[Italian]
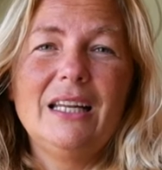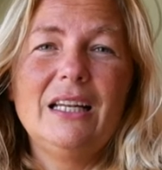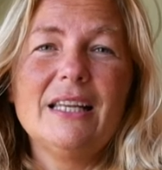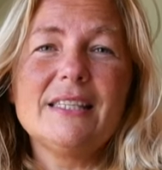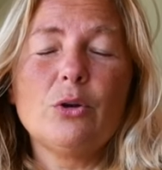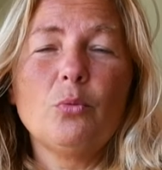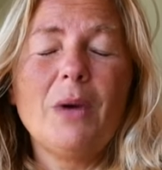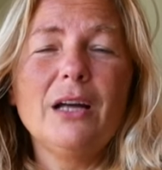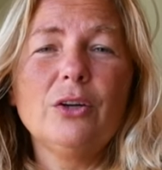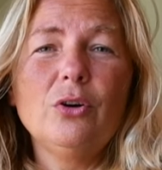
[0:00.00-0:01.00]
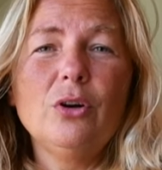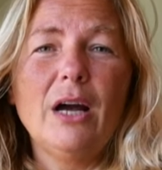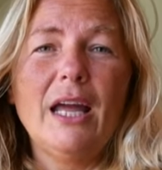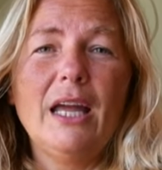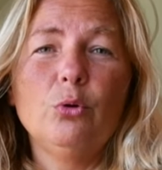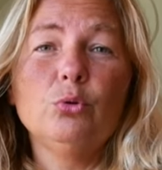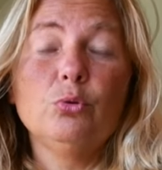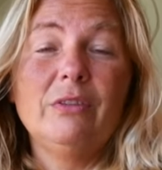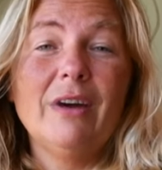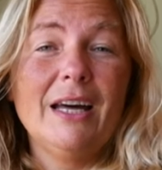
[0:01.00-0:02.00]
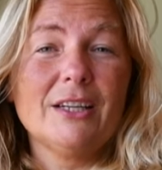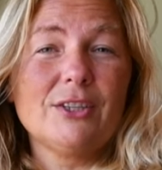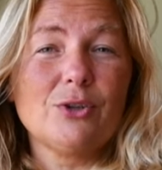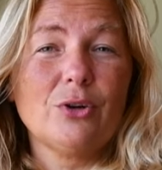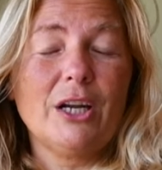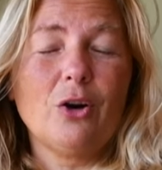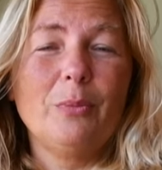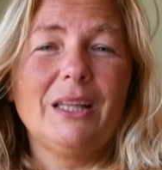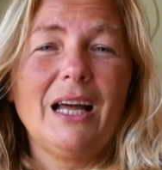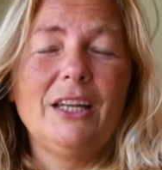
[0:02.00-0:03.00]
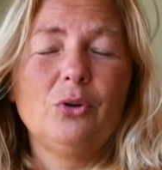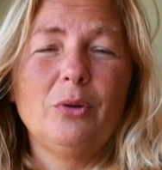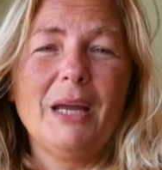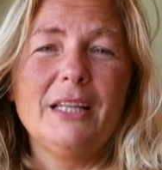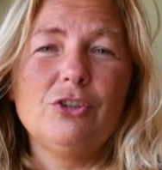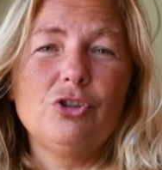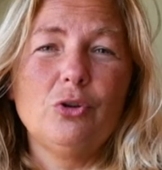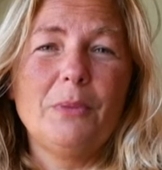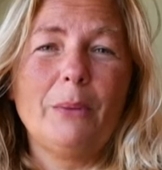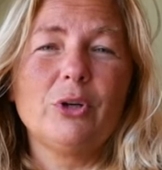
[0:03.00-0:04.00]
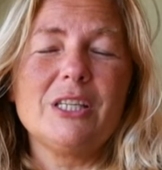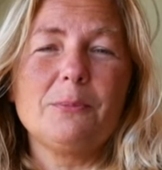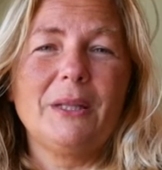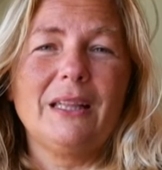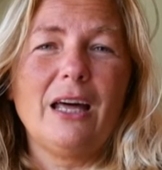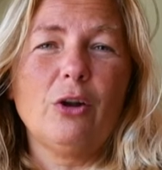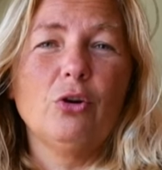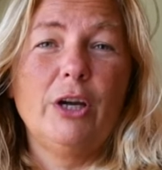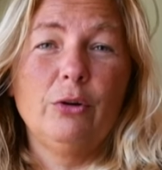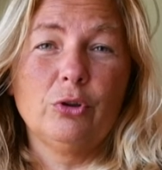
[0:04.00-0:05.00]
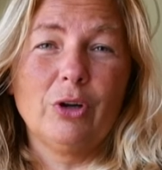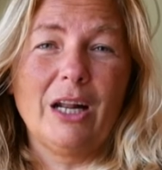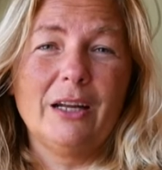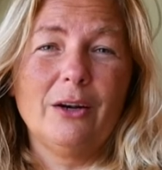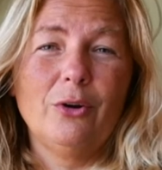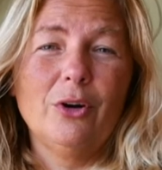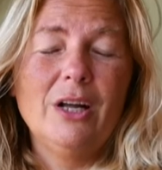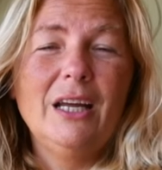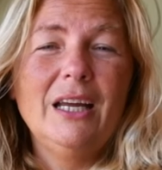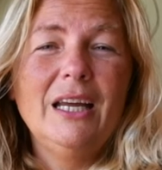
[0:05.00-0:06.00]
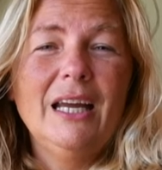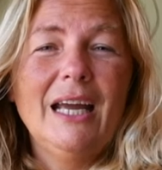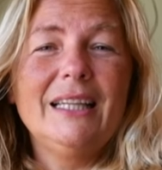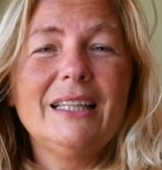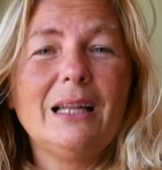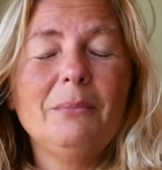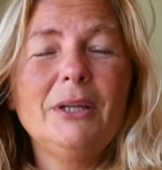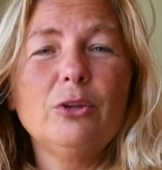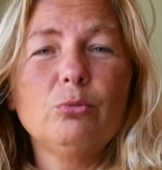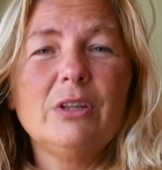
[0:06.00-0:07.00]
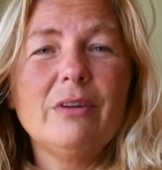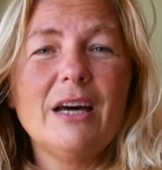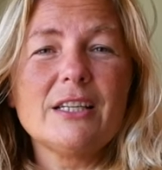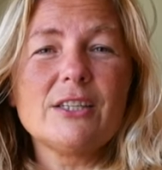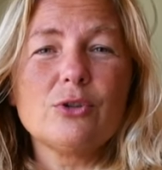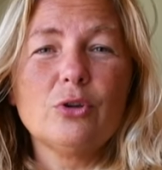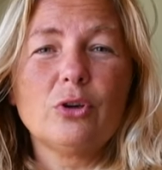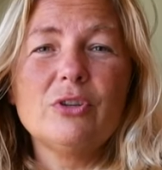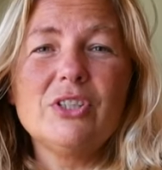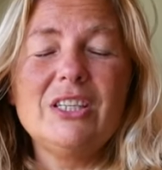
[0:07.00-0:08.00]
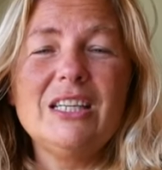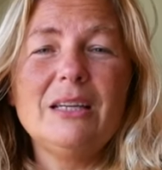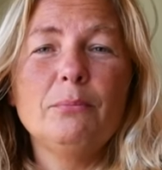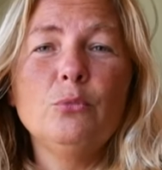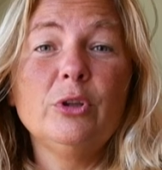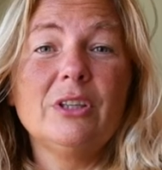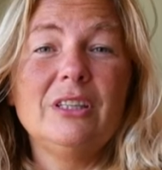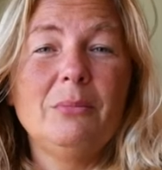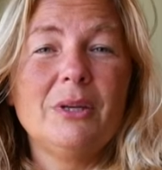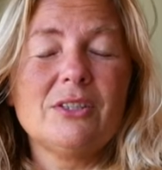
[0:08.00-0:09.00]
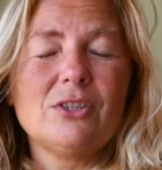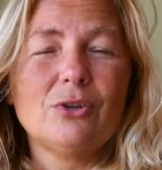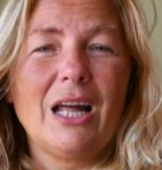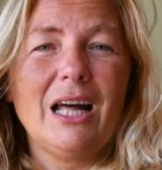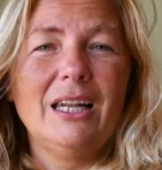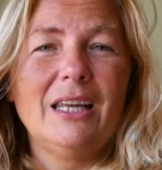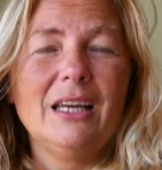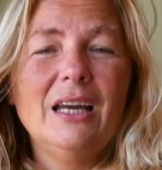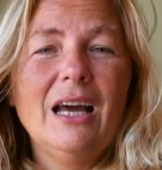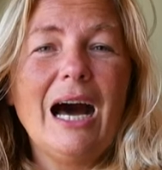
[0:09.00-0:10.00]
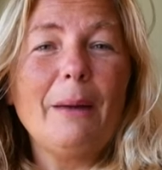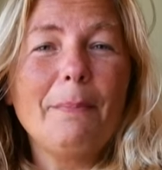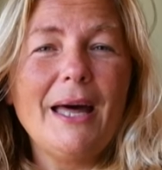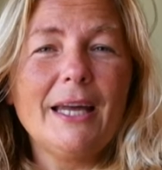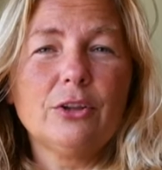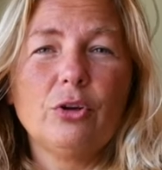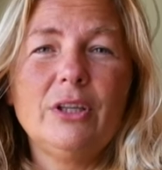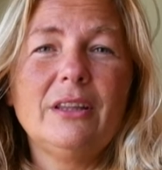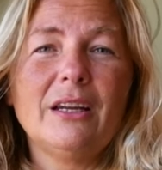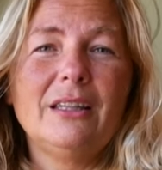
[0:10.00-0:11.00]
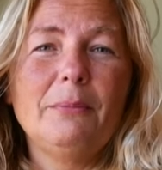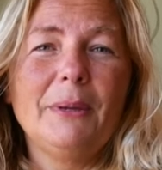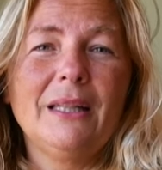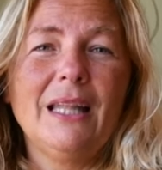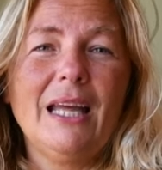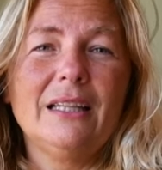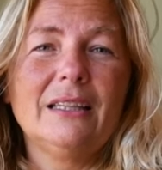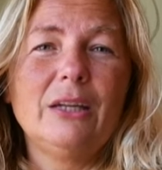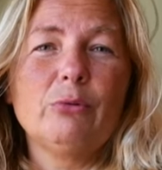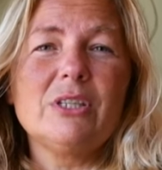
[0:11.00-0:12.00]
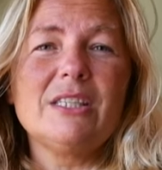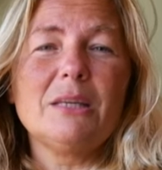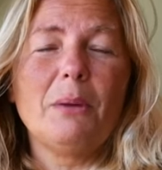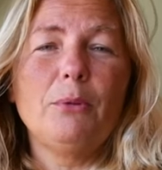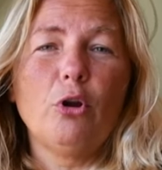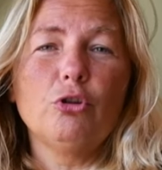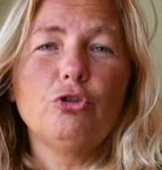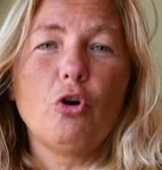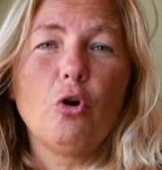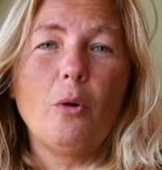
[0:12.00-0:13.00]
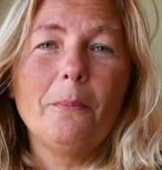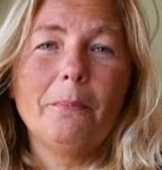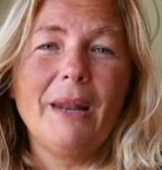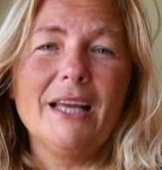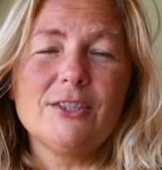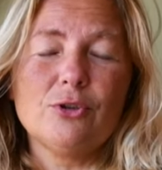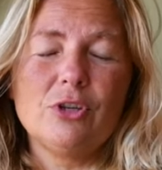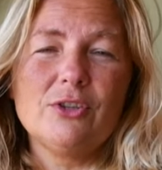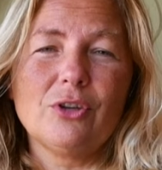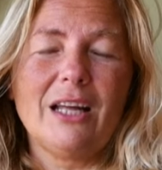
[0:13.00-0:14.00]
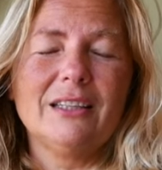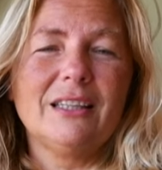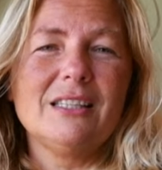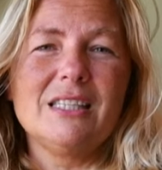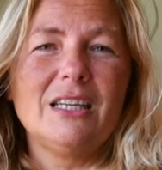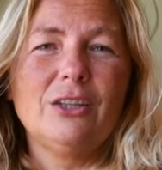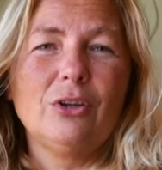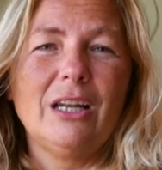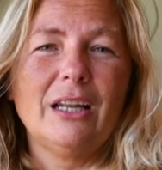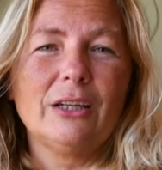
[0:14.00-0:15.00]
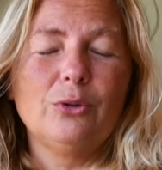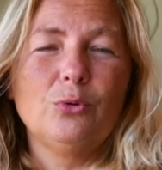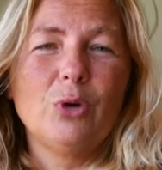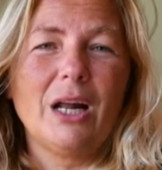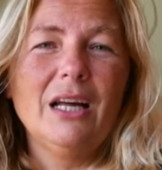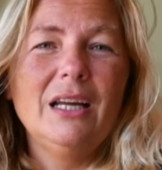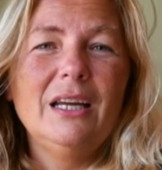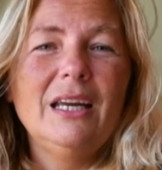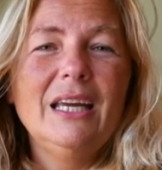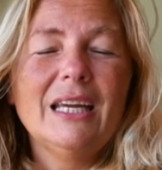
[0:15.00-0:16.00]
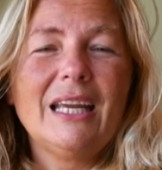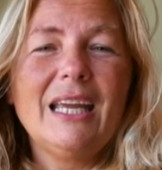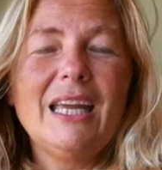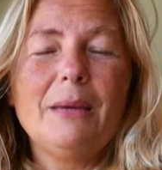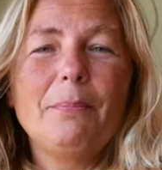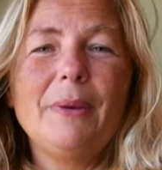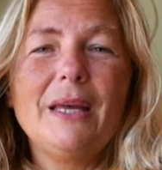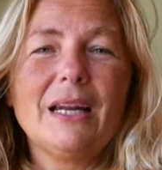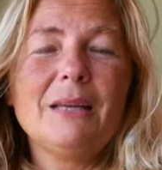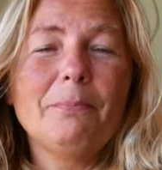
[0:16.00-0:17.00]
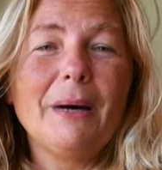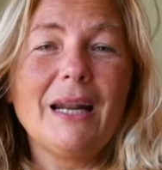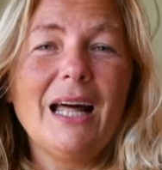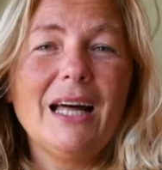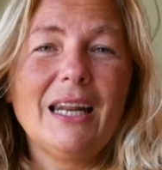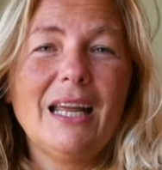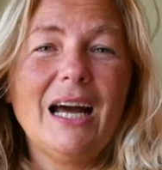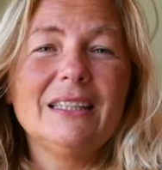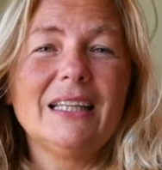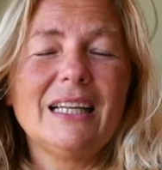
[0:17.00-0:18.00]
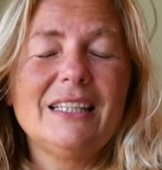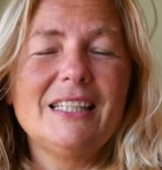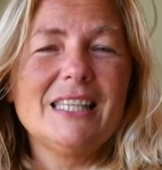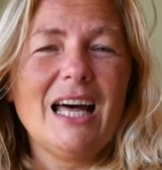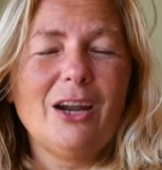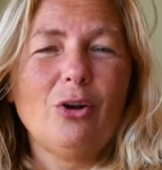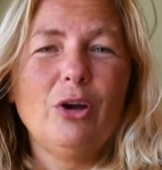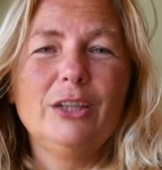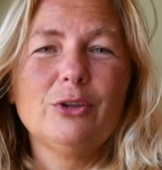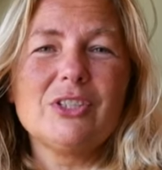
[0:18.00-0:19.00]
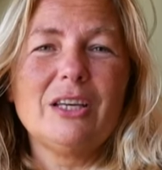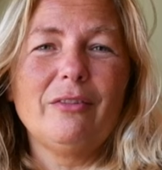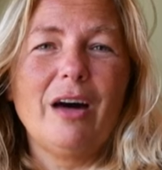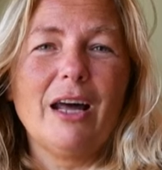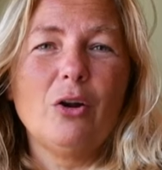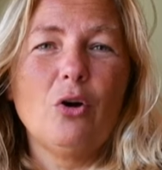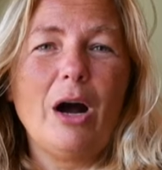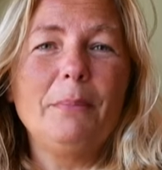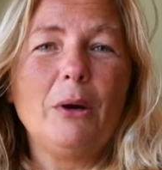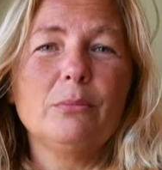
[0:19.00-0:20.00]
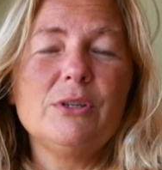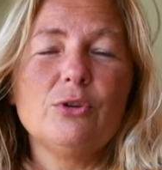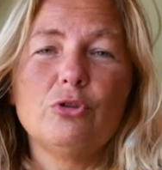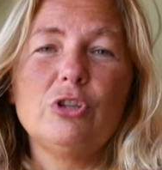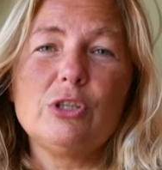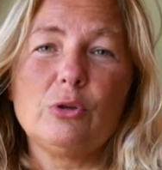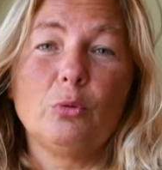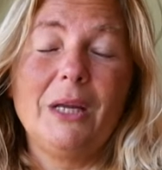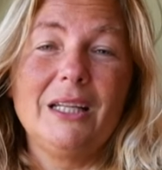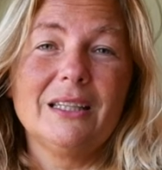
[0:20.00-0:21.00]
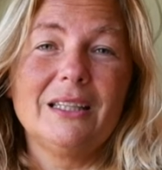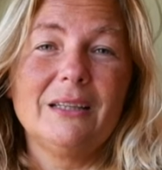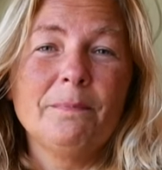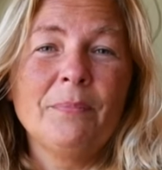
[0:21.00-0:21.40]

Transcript: L'essere umano è un universo e come tale noi medici dobbiamo rispettarlo e onorarlo. Ed è talmente un universo così così multidimensionale, aperto, interdipendente, di un sistema biologico complesso e risonante inserito nella natura, che per imparare ad analizzarlo e ad osservarlo abbiamo bisogno di strumenti.